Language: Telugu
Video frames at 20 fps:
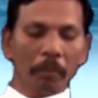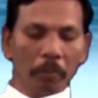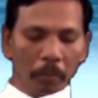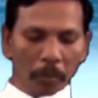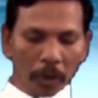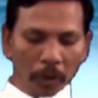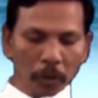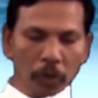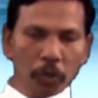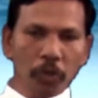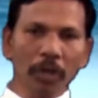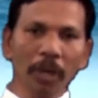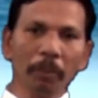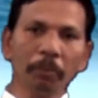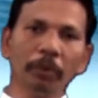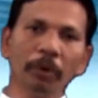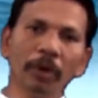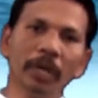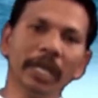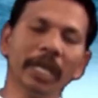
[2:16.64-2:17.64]
మనుషుల
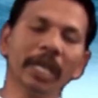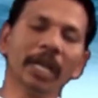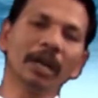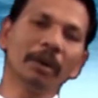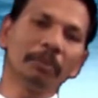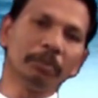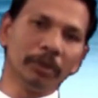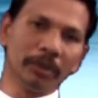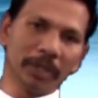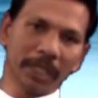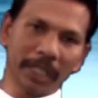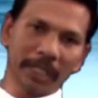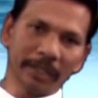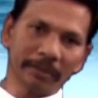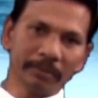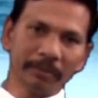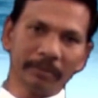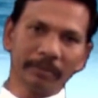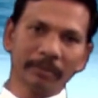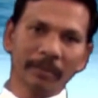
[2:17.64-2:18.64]
పోలికగా పుట్టి
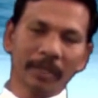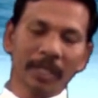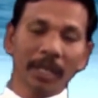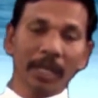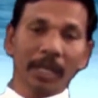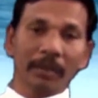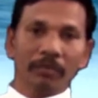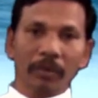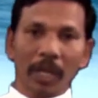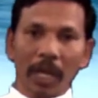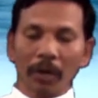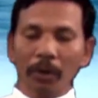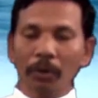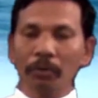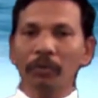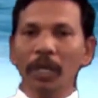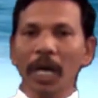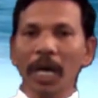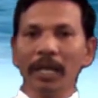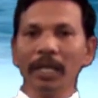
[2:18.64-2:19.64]
తనను
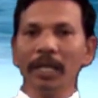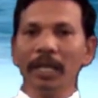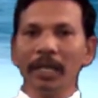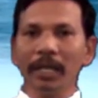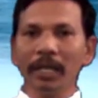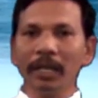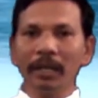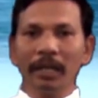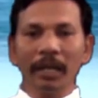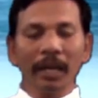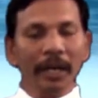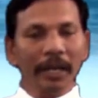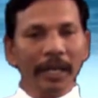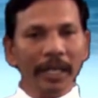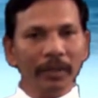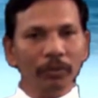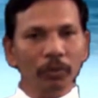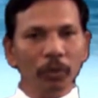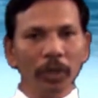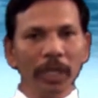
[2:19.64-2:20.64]
తానే
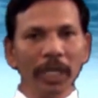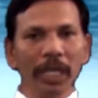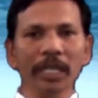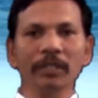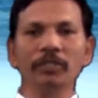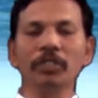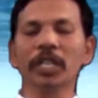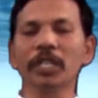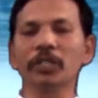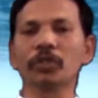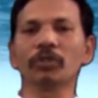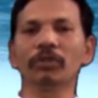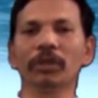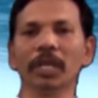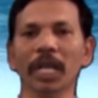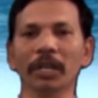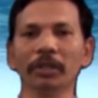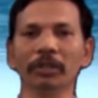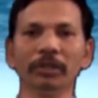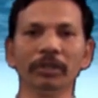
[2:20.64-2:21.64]
రిక్తునిగా
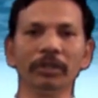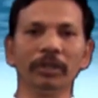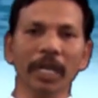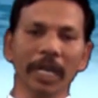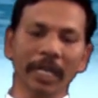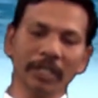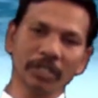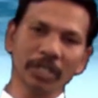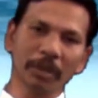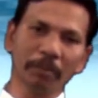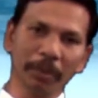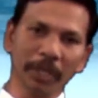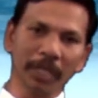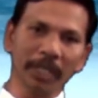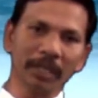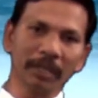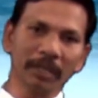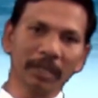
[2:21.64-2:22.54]
చేసుకున్నారు అని చెప్పి